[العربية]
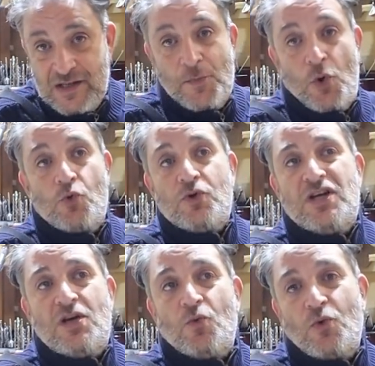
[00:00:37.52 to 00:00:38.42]

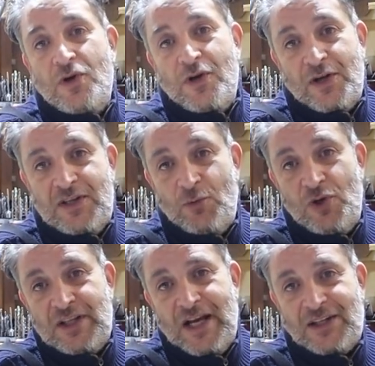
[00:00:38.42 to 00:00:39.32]
سامحوني واكتبوا
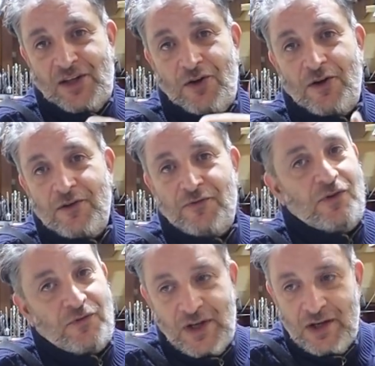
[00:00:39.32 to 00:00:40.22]
لي تحت انا
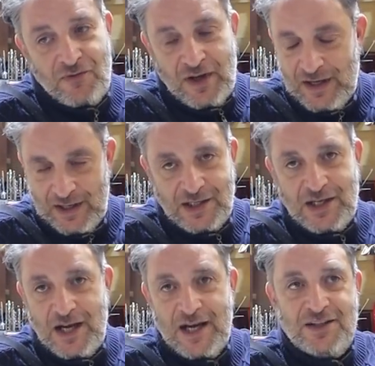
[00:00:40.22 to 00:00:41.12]
خرفت في ايه
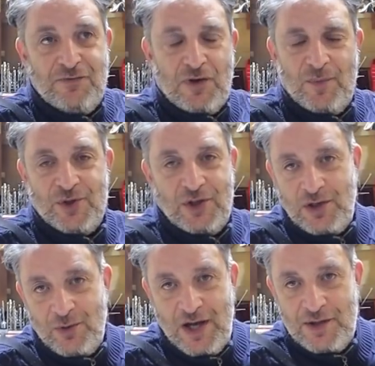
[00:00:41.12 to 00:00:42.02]
فيعني عادي في رمضان
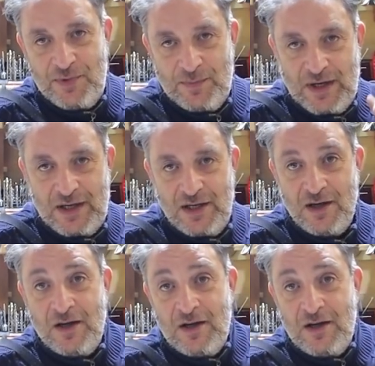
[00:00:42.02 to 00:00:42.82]
الواحد بيبقى ايه